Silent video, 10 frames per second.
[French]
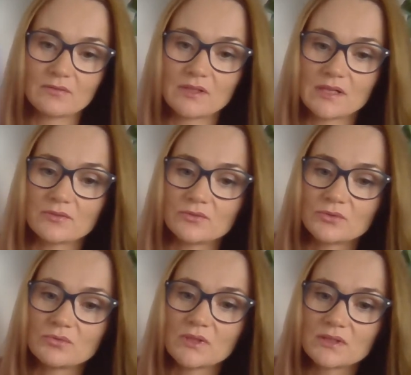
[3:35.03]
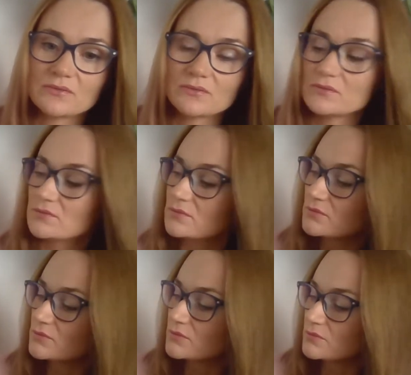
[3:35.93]
Voilà, de quoi
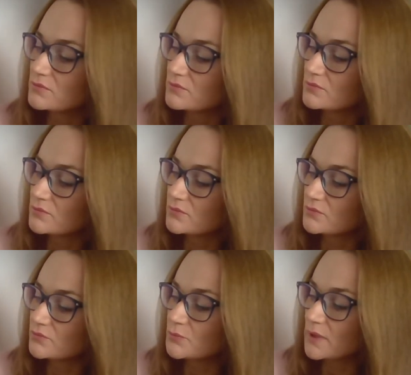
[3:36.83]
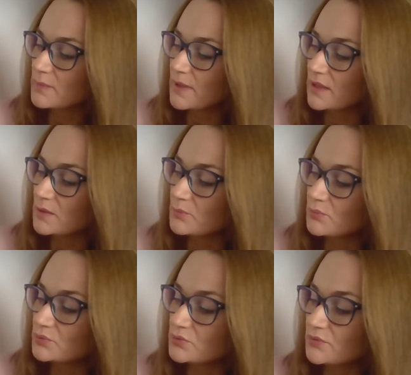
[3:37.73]
vous préparer
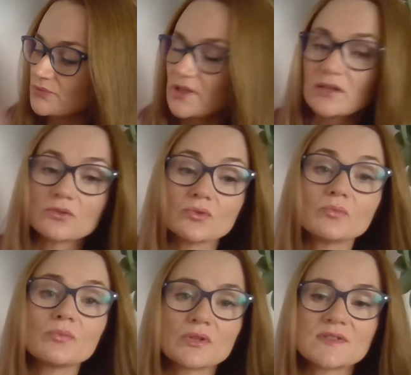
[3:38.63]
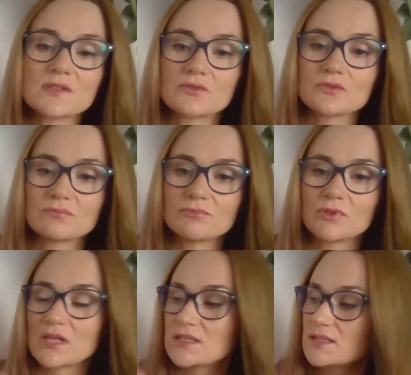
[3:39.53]
pour faire une bonne séance
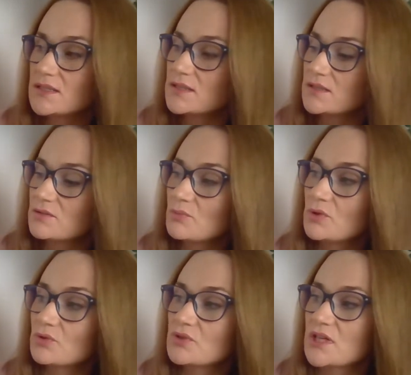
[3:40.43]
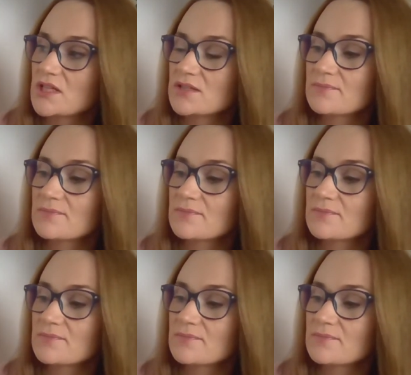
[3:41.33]
de radiesthésie, de bonne recherche.